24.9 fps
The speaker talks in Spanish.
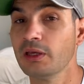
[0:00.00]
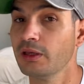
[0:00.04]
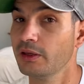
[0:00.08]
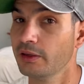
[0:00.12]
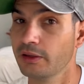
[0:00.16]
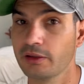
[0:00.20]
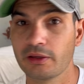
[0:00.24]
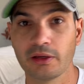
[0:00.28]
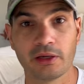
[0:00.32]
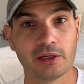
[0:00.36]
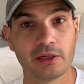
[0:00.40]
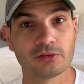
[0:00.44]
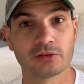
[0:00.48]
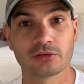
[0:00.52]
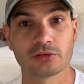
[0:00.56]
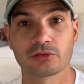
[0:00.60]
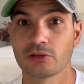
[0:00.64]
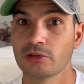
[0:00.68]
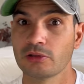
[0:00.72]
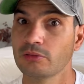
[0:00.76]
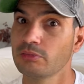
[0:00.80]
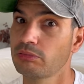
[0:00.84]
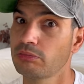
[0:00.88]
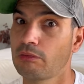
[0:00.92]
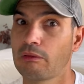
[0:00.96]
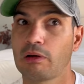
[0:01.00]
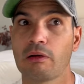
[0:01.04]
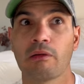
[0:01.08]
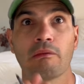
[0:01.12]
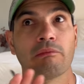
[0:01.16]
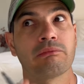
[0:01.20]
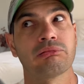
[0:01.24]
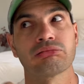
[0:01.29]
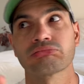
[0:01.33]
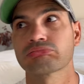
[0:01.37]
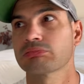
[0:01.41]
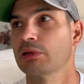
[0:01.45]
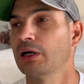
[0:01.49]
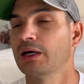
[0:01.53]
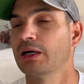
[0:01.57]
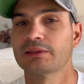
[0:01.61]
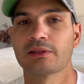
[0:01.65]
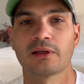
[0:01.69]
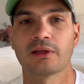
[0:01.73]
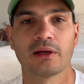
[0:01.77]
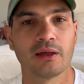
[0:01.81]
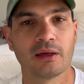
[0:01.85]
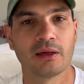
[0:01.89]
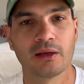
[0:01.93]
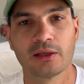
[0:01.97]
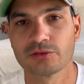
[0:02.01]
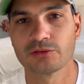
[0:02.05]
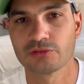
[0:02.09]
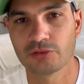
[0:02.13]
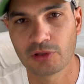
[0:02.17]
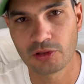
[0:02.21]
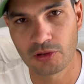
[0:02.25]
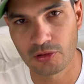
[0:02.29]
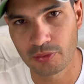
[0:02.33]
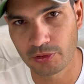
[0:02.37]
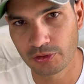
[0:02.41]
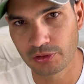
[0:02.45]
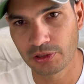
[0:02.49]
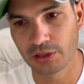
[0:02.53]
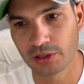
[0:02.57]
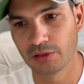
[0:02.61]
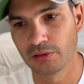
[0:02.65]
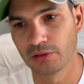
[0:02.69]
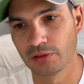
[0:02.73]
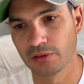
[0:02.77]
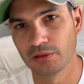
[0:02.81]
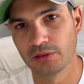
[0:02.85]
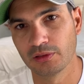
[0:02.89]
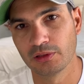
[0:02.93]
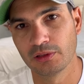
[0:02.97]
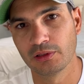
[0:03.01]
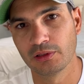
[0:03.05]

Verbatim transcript: ¿Y qué hizo Trump? Atrás del anzuelo, morderlo.